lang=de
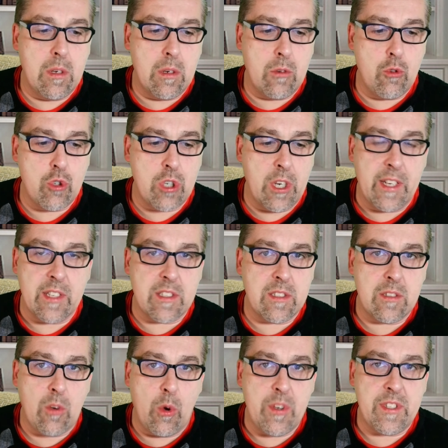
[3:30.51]

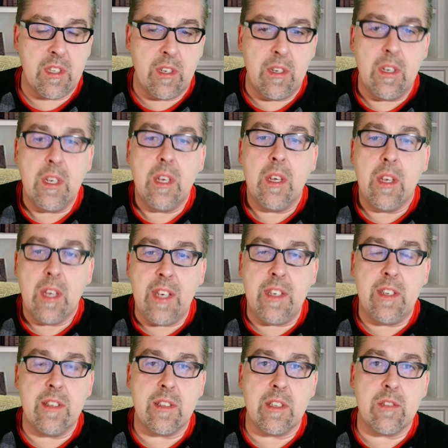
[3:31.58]
kuscheliges Häuschen in
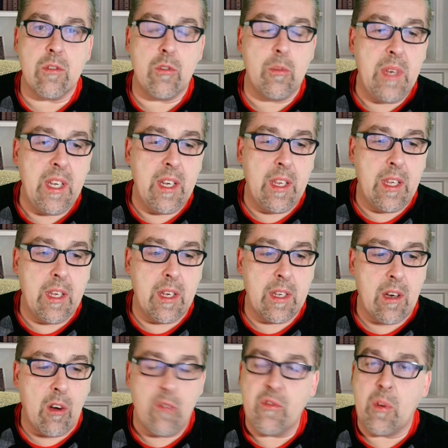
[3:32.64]
dieser
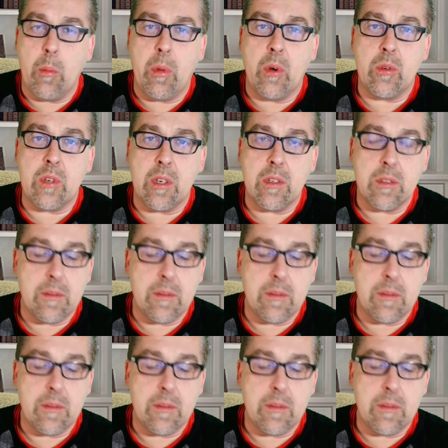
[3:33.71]
Sodomitenkirche aufgebaut hat.